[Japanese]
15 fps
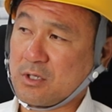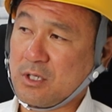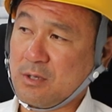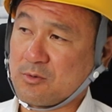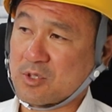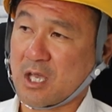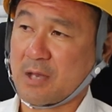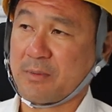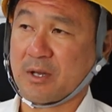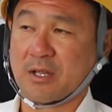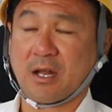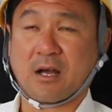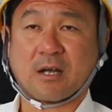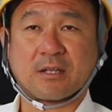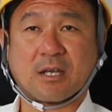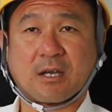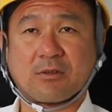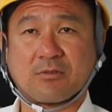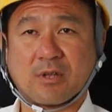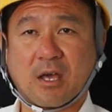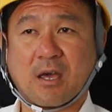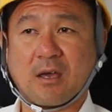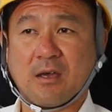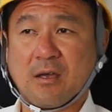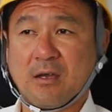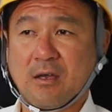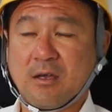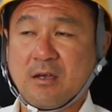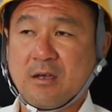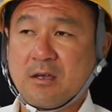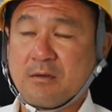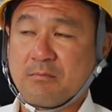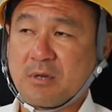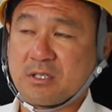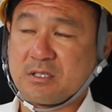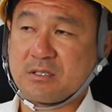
れでも裁判にならなかったけどね、まあ、